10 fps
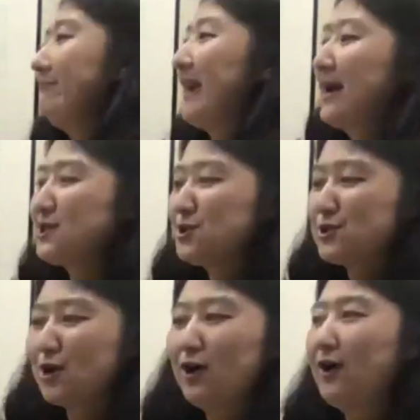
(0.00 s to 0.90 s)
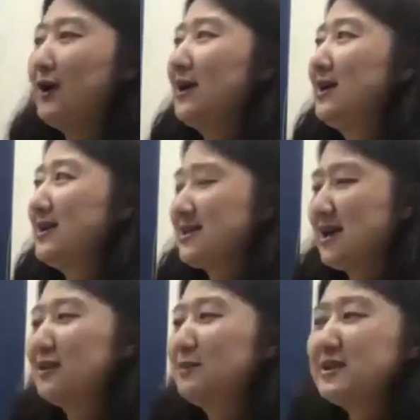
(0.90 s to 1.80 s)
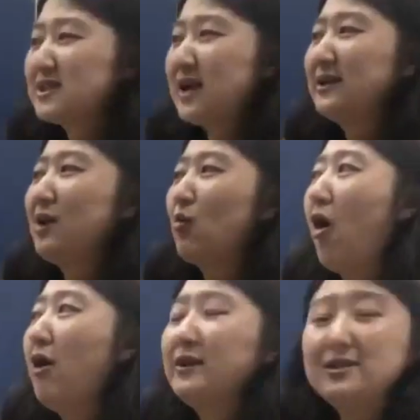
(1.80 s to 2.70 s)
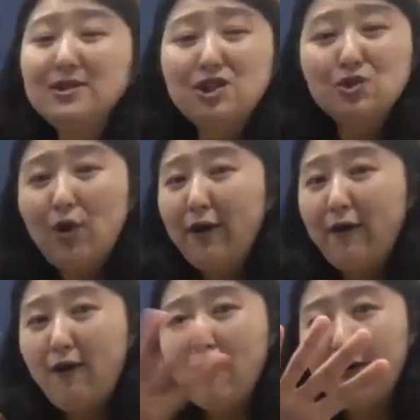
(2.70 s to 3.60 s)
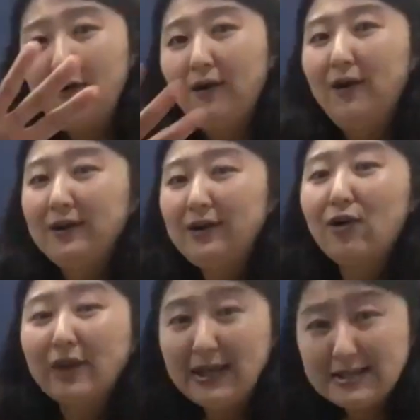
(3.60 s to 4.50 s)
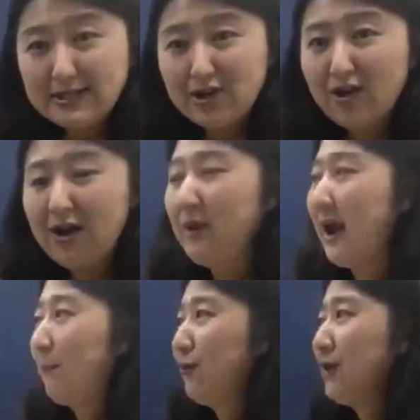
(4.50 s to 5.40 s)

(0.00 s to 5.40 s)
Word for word: 아셨죠? 자, 그러면 이제 테크닉 1은 쉬워요. 이렇게 이제 들어가면 앞으로